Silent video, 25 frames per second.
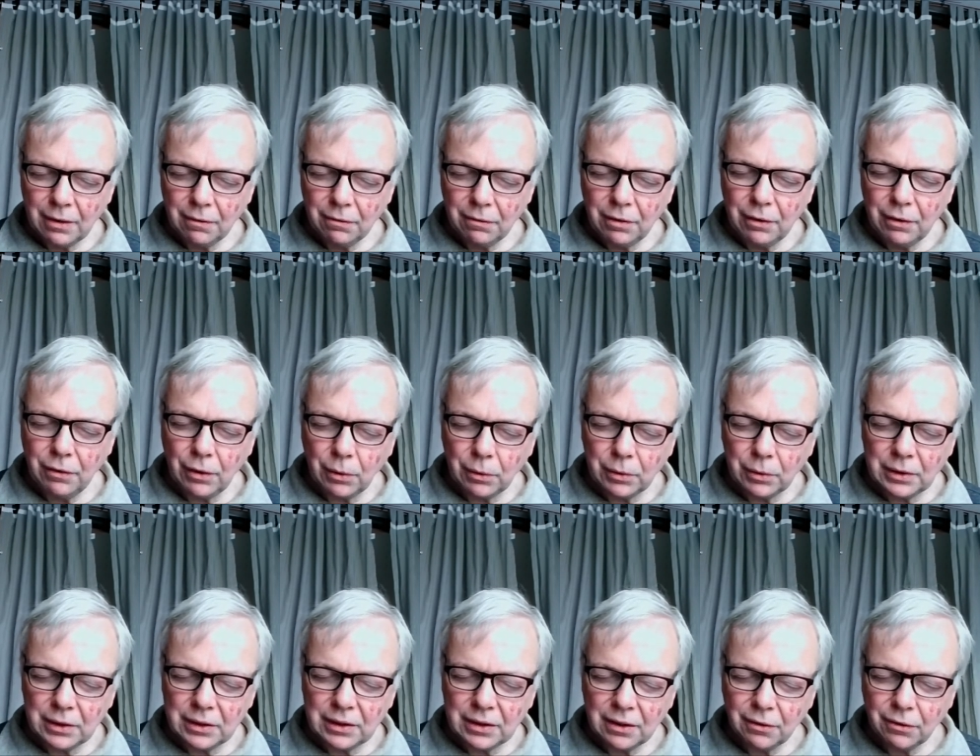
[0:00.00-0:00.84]
wie wir
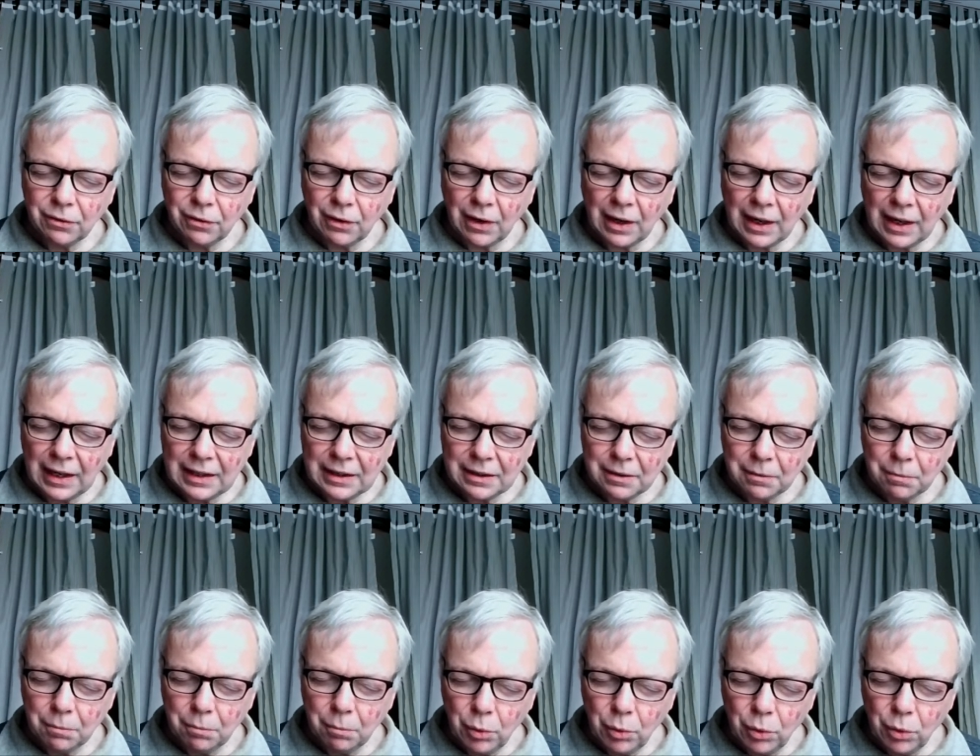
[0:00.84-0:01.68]
uns
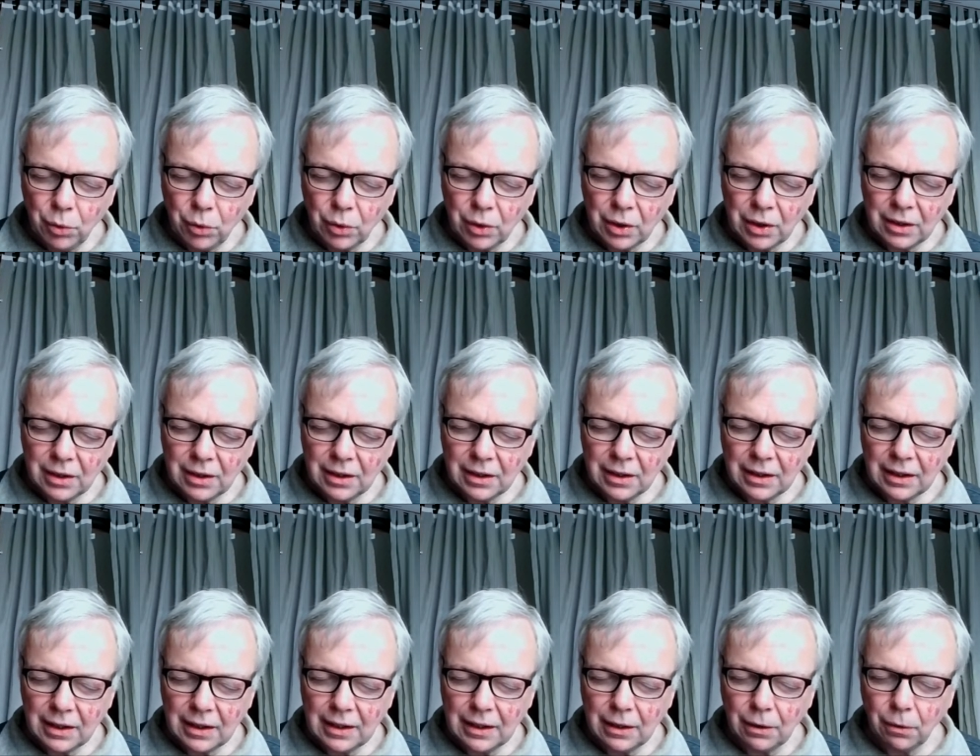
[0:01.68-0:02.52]
verhalten mögen
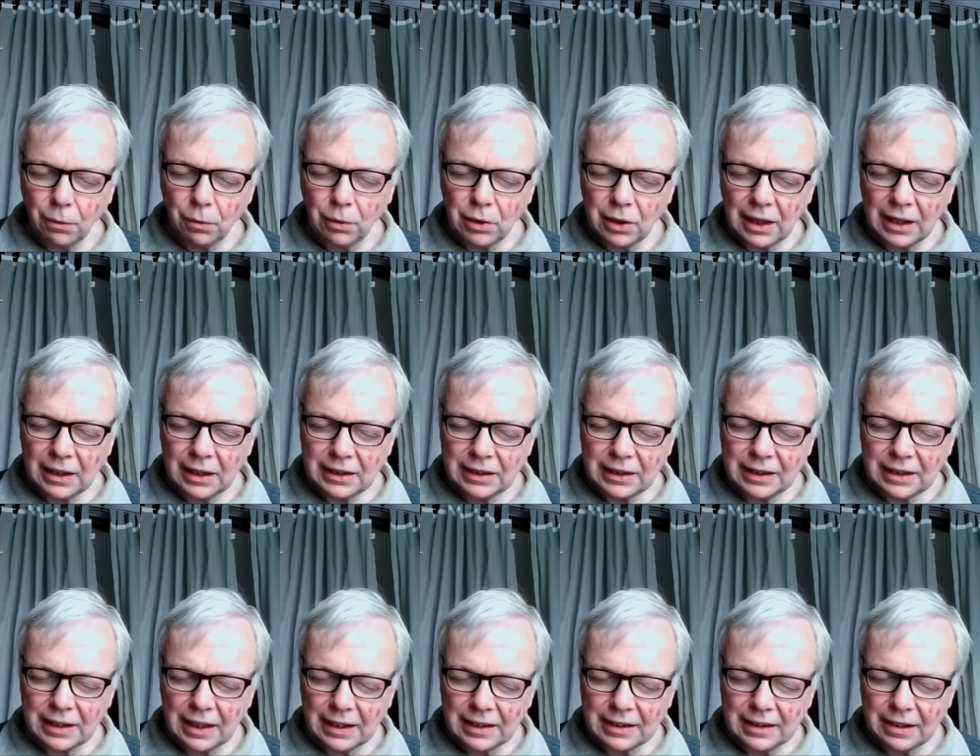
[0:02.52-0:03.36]
in der
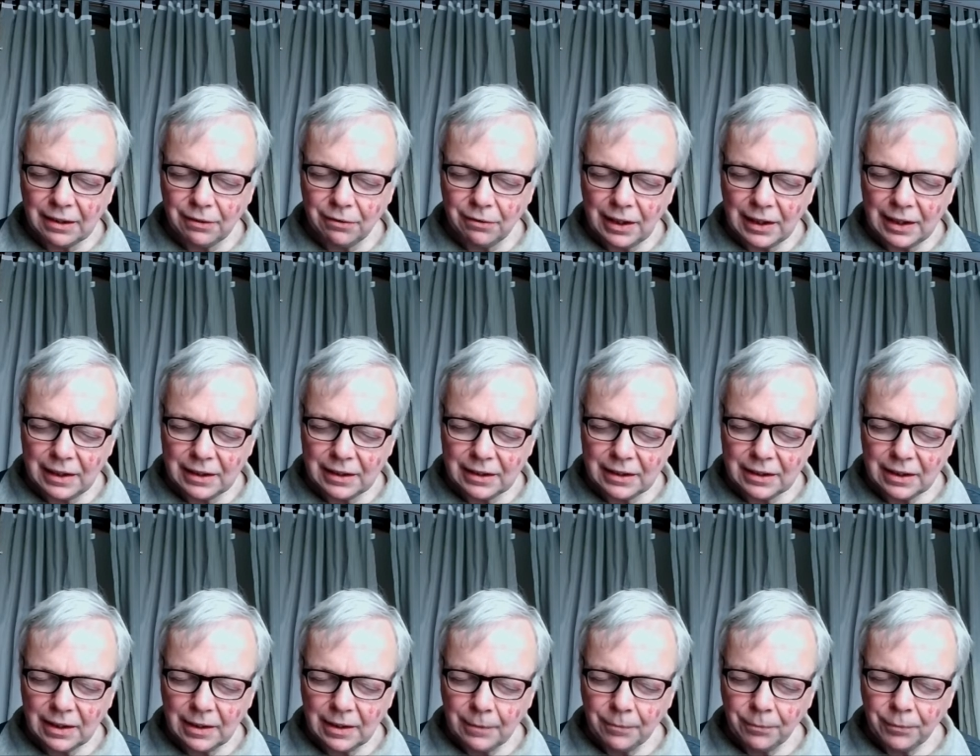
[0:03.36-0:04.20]
Ungerechtigkeit der Welt
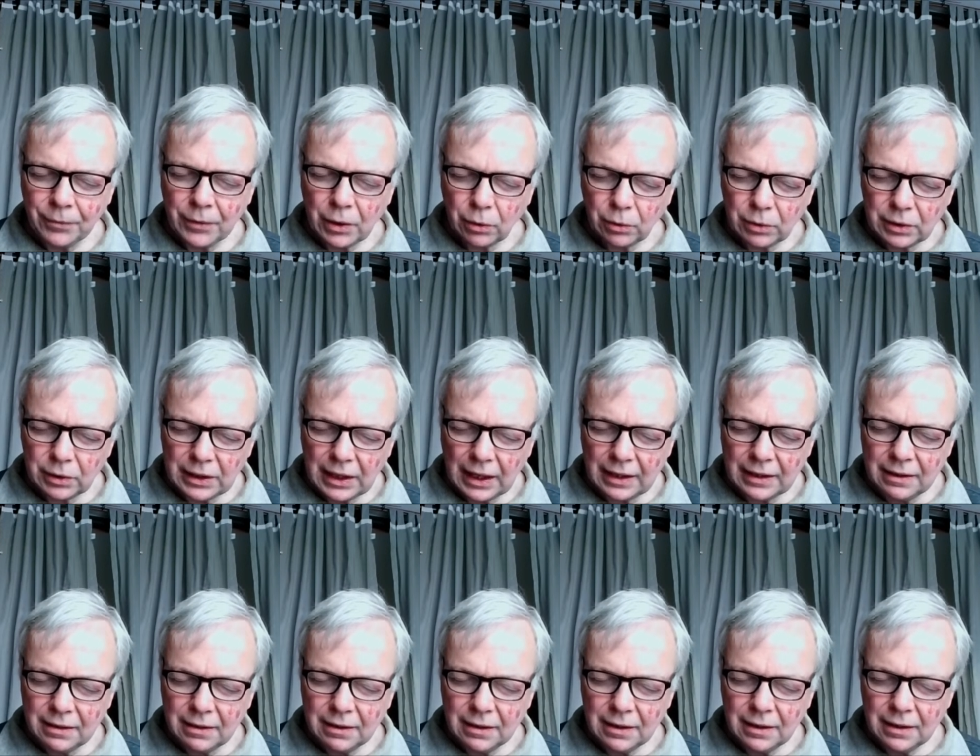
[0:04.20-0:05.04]
und
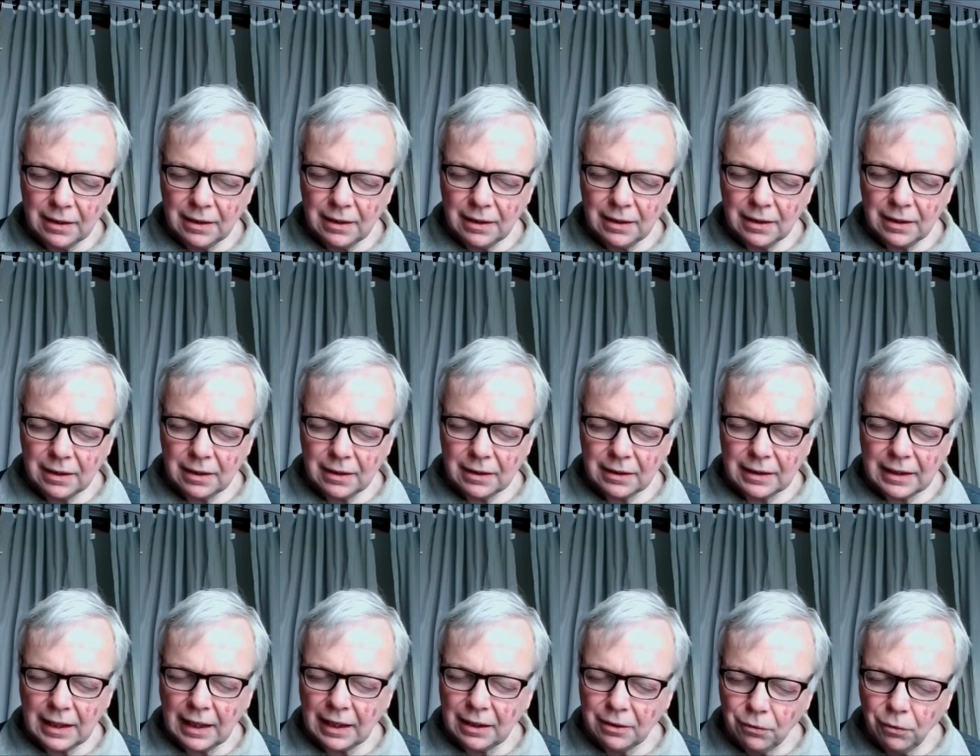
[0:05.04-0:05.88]
dann
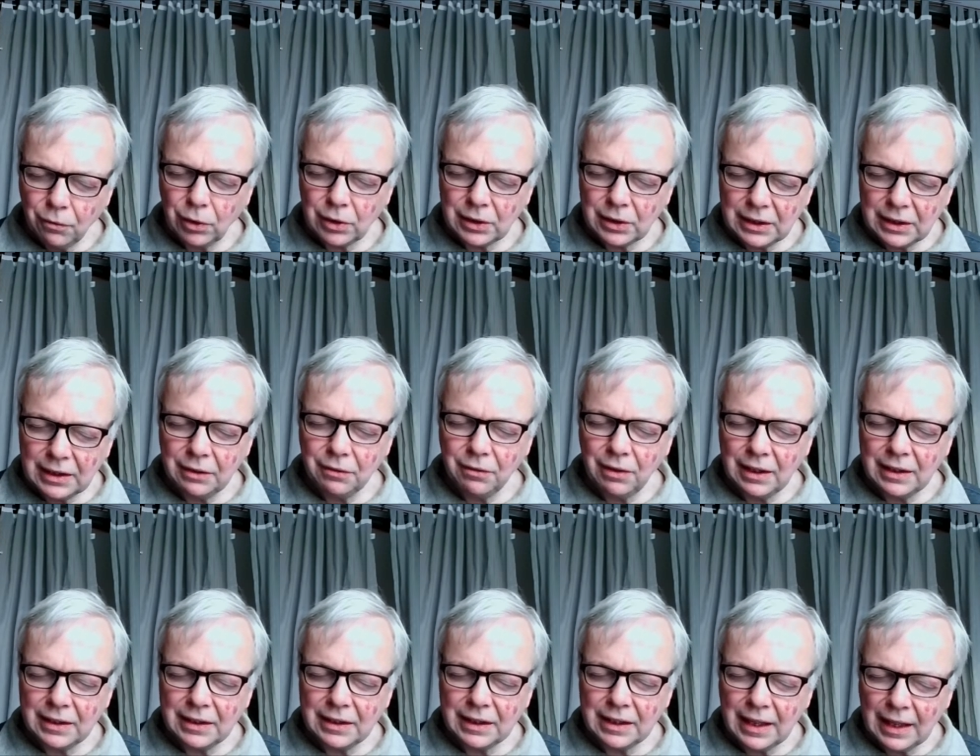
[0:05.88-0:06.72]
dein Wort in die
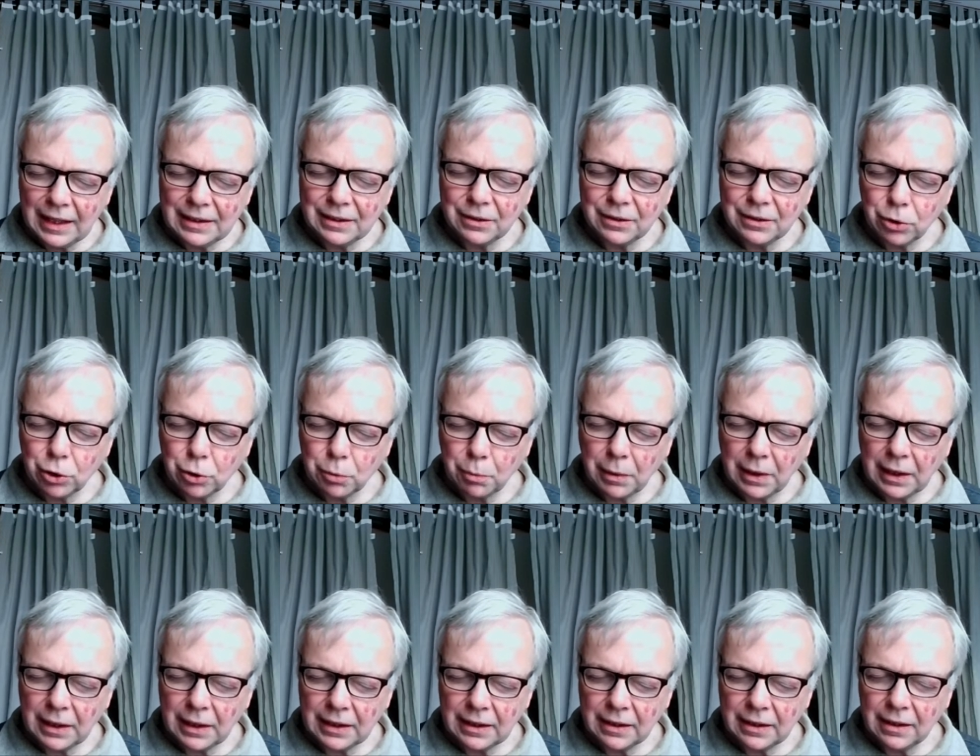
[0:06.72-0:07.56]
Welt
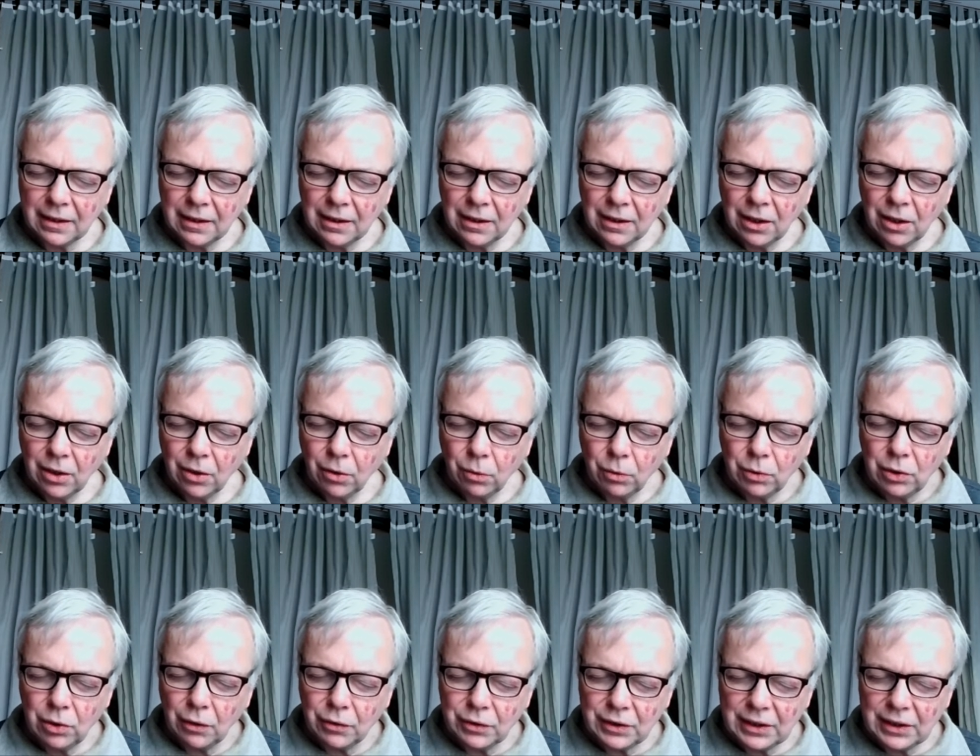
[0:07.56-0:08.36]
hineinzusprechen und auf